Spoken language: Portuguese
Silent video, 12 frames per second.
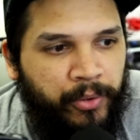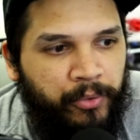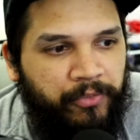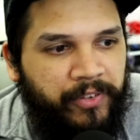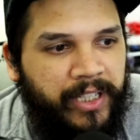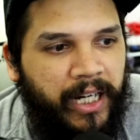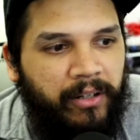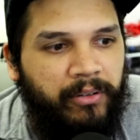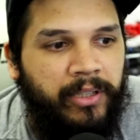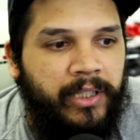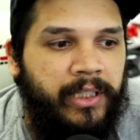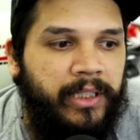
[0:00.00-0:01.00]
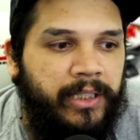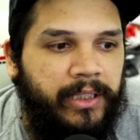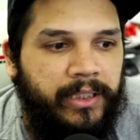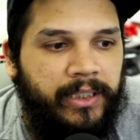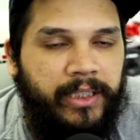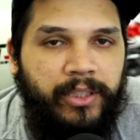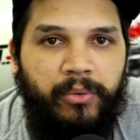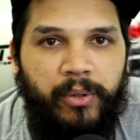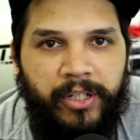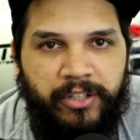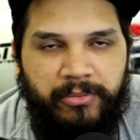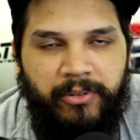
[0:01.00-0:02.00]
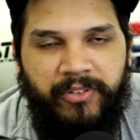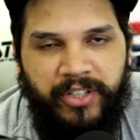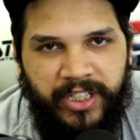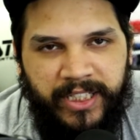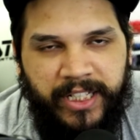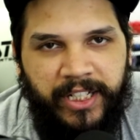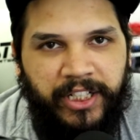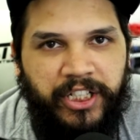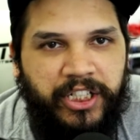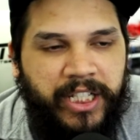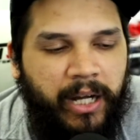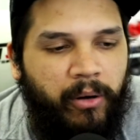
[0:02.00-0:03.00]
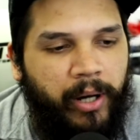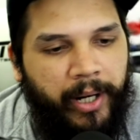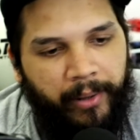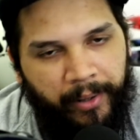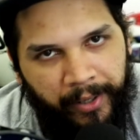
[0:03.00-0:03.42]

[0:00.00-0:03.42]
no final uh, do ano 2020, esse ano que a gente tá agora,